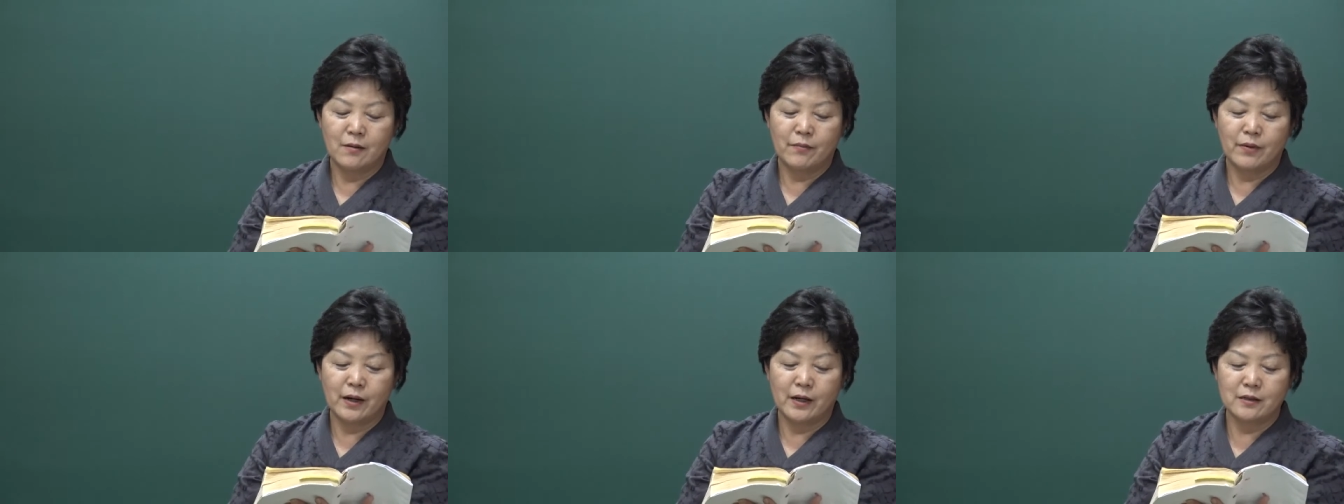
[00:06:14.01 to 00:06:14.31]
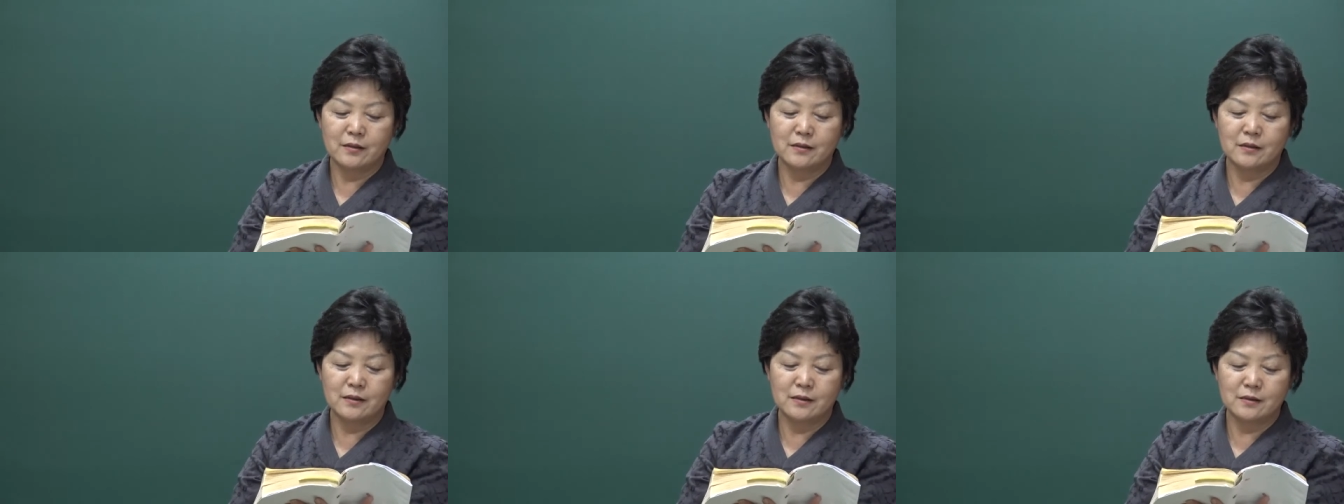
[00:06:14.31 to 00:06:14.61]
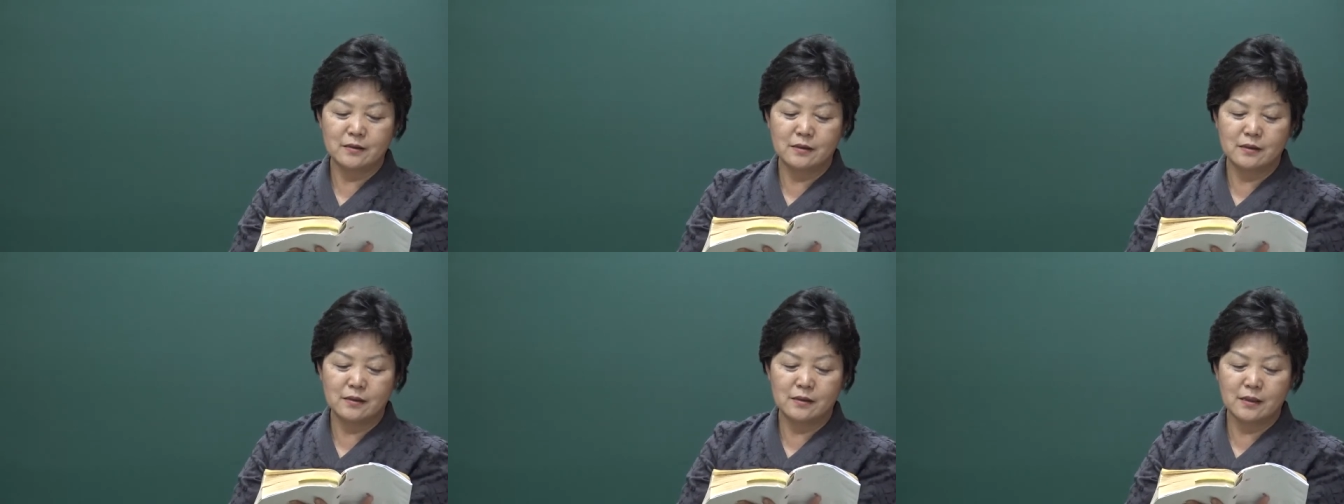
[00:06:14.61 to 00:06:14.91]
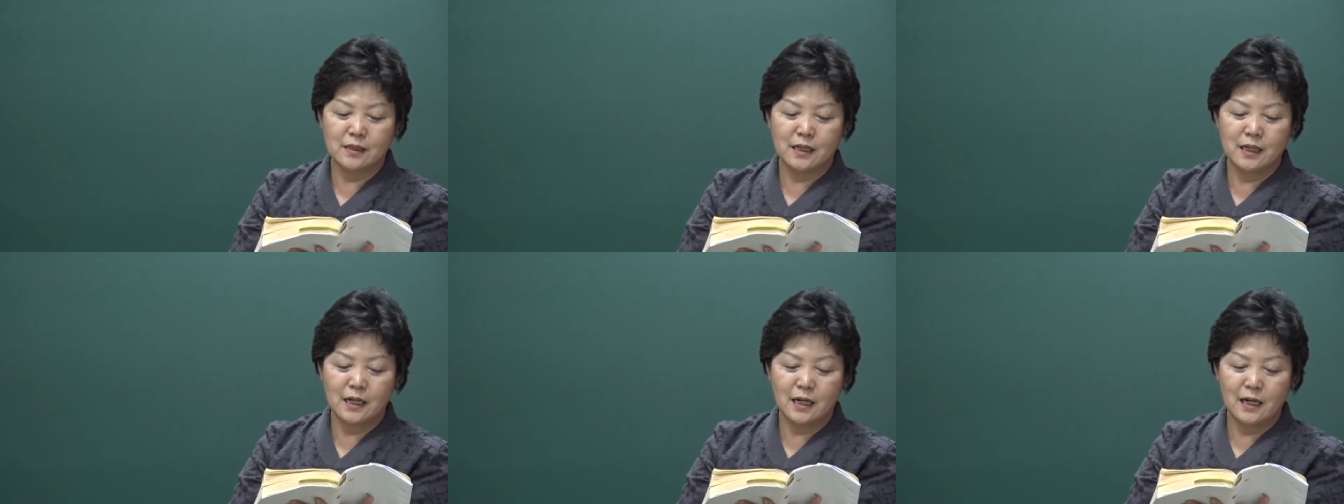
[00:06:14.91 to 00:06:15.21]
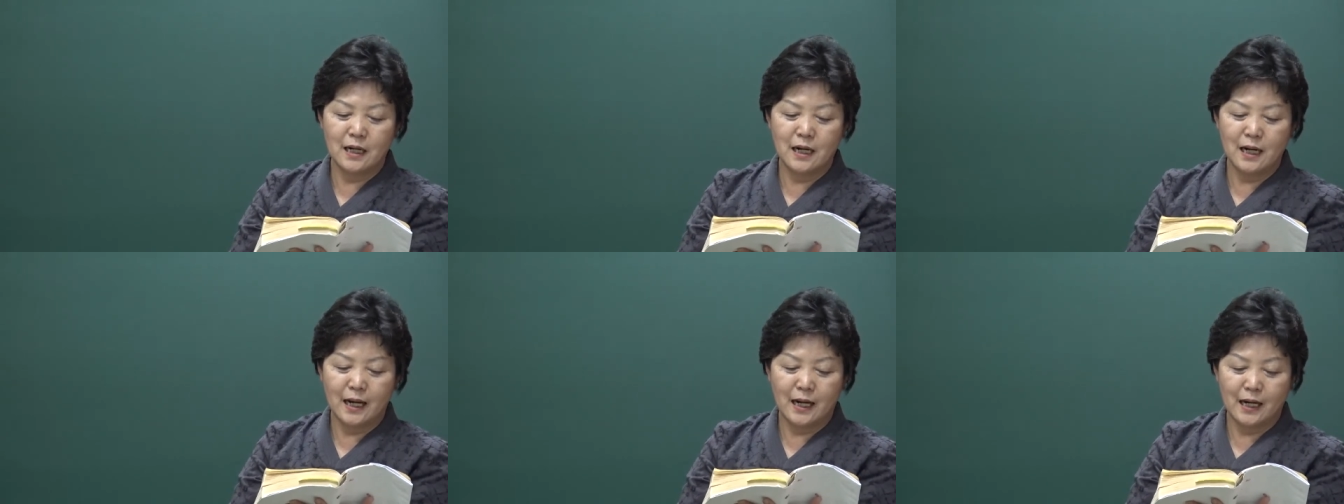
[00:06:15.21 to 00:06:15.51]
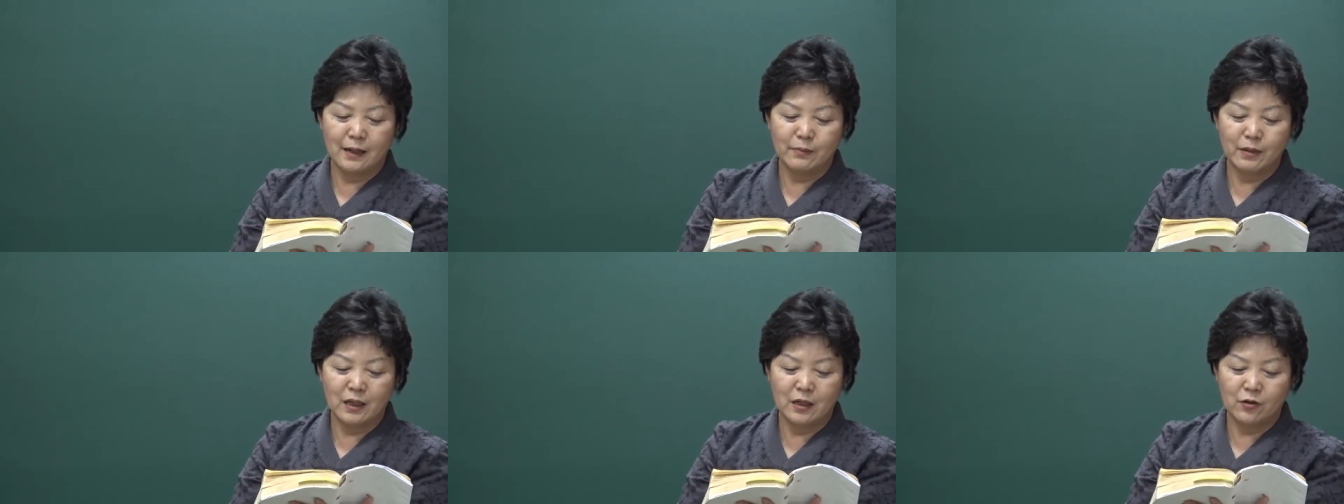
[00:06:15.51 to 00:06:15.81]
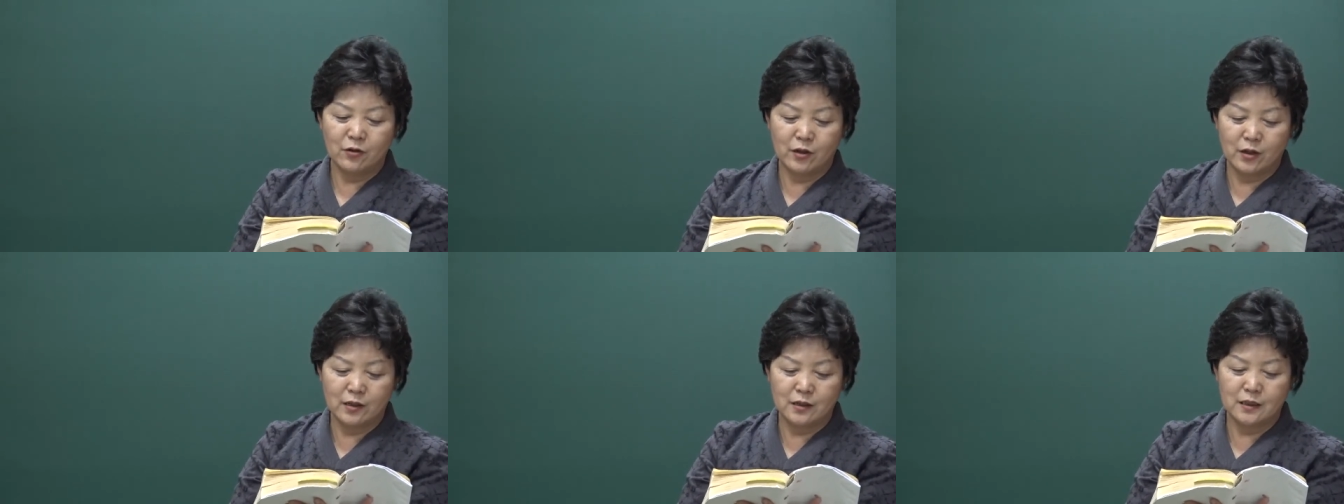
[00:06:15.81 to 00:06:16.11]
바로서
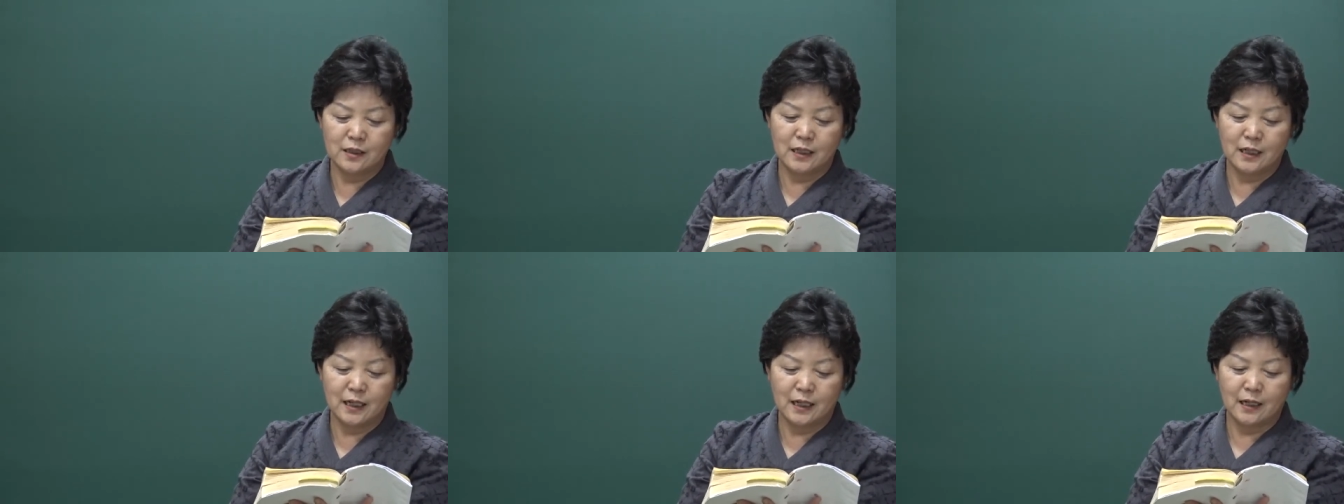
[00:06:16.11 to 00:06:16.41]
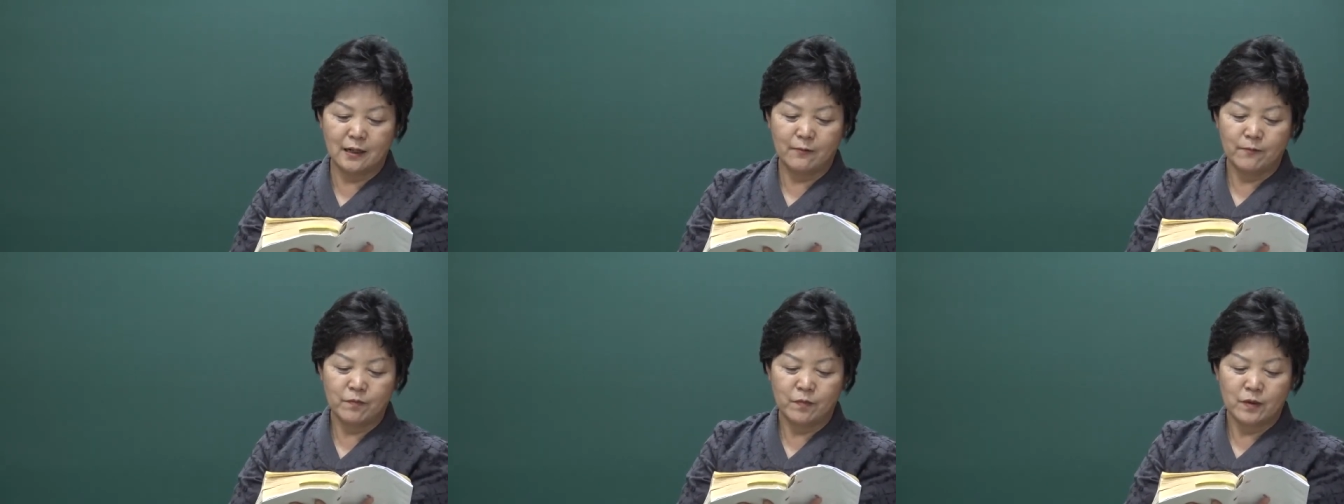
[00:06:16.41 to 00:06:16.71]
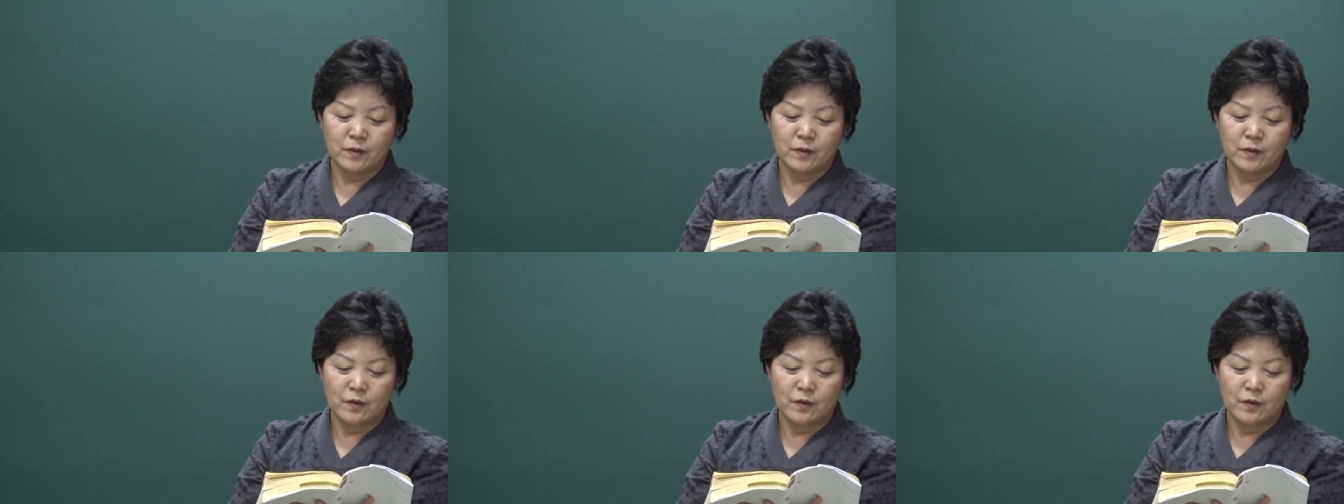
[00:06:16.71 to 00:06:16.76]
길함이 되느니라.